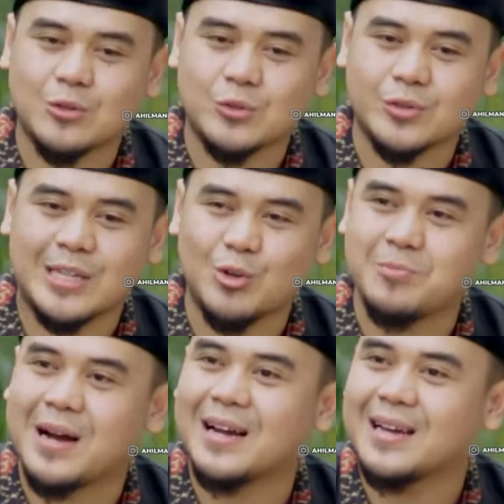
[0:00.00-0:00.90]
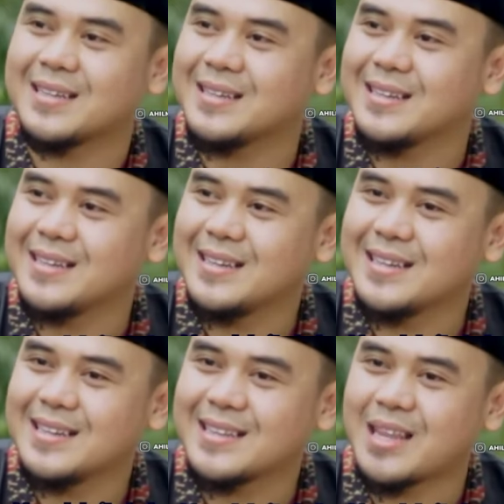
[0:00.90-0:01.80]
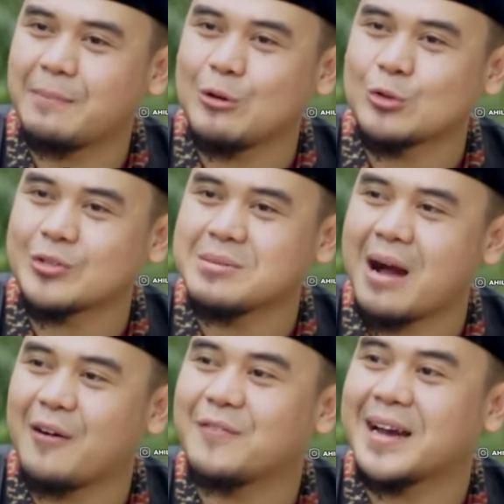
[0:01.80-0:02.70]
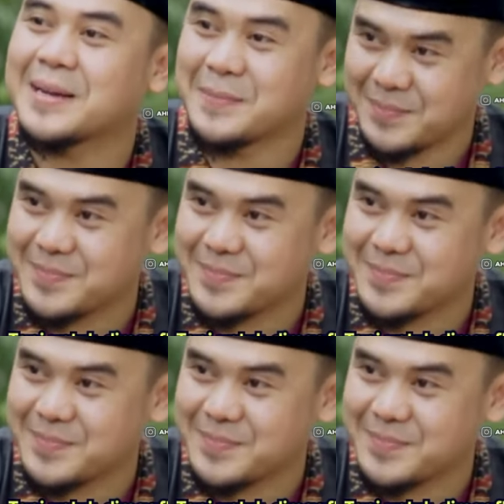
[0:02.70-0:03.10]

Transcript: untuk dilupakan, tapi untuk dimaafkan.